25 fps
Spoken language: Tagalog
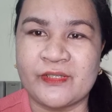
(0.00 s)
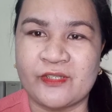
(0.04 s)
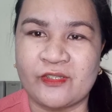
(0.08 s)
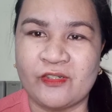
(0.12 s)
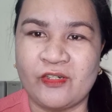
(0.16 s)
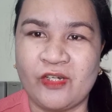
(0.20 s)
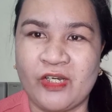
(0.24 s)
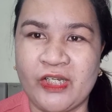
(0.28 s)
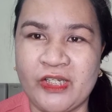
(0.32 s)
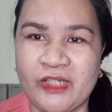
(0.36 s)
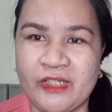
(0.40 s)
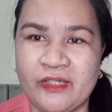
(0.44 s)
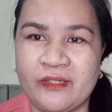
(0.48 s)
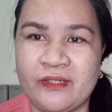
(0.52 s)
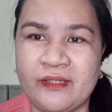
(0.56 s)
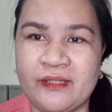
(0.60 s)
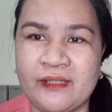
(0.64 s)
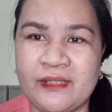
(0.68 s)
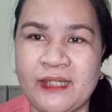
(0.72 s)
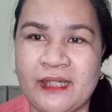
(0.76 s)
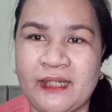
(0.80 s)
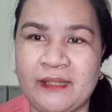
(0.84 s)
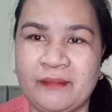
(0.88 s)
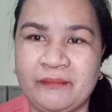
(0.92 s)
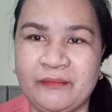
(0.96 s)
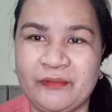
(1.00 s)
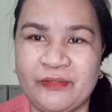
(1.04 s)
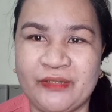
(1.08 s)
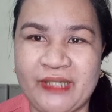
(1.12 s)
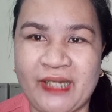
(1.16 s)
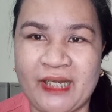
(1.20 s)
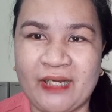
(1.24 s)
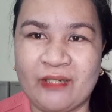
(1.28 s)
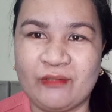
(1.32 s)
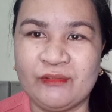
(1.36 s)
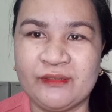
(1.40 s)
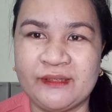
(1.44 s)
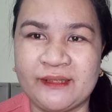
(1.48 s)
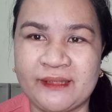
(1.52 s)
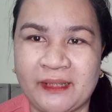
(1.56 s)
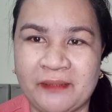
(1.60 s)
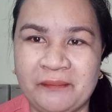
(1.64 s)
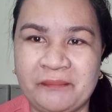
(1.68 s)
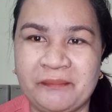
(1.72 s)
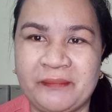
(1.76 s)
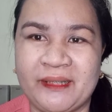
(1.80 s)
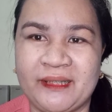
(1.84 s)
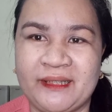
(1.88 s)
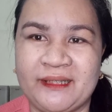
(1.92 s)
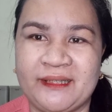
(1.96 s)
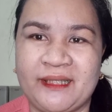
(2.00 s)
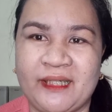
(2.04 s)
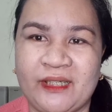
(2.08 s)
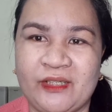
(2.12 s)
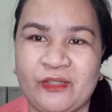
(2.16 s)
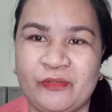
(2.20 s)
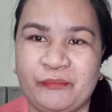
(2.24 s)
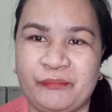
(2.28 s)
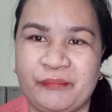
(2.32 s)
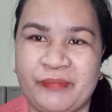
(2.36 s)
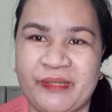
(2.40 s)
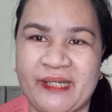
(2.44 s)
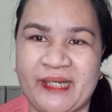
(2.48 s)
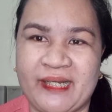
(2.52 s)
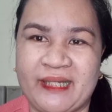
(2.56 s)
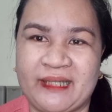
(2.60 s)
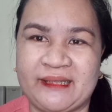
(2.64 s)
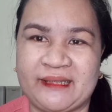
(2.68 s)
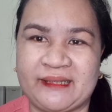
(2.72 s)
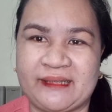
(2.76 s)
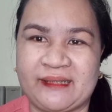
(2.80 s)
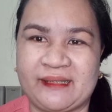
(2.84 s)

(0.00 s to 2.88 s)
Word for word: So, ayun, alam nyo na ako saan banda yung BS.